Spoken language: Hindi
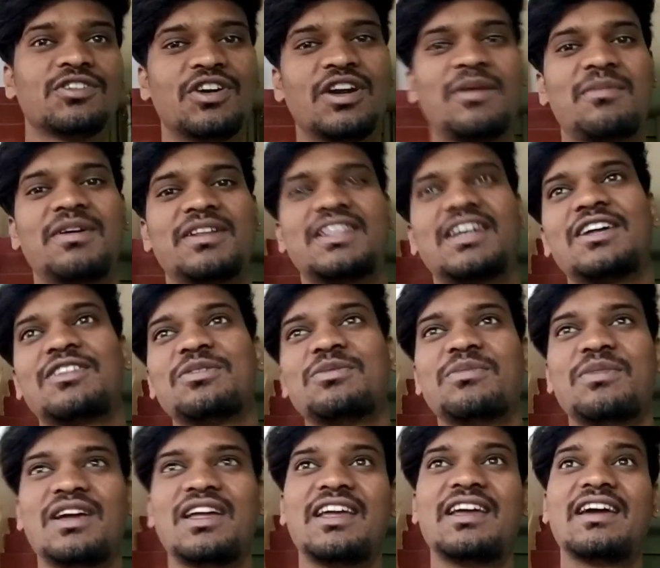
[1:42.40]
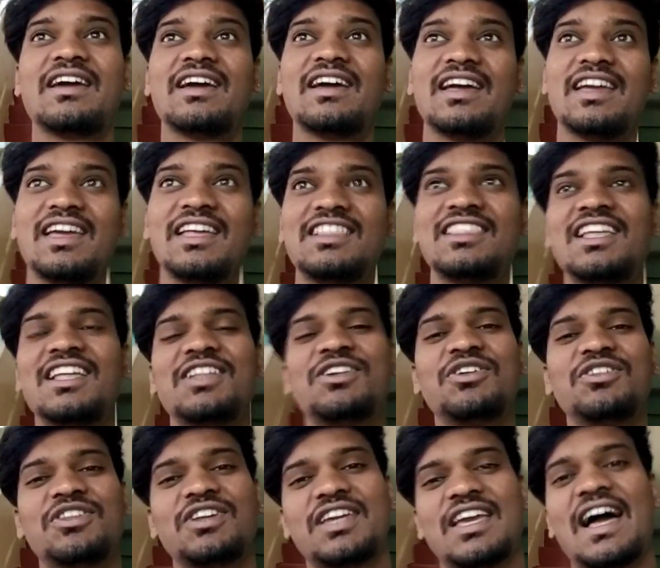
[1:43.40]
थोड़ा बता दूँ मैं इतने
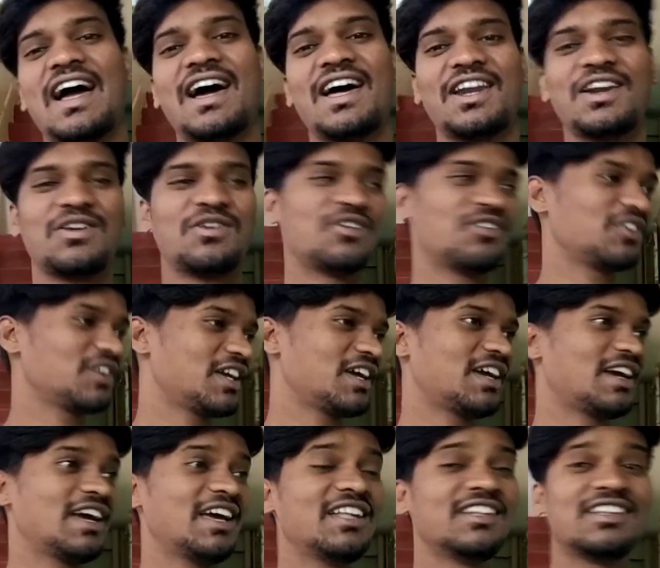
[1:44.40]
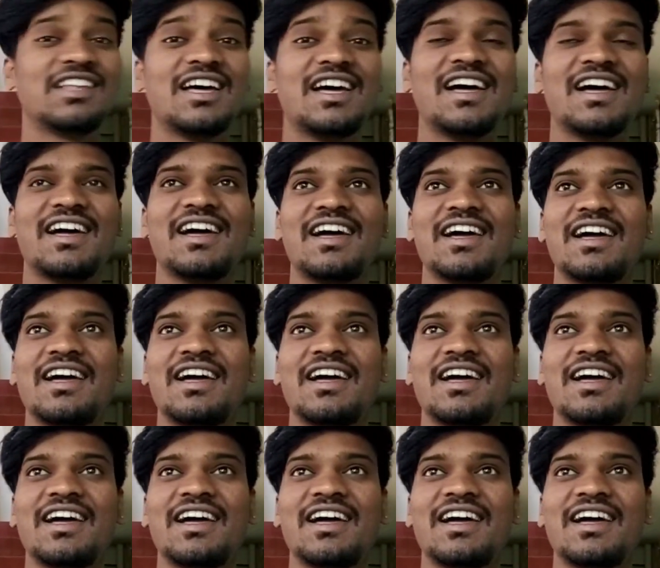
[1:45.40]
दिनों से क्या कर रहा हूँ और कैसा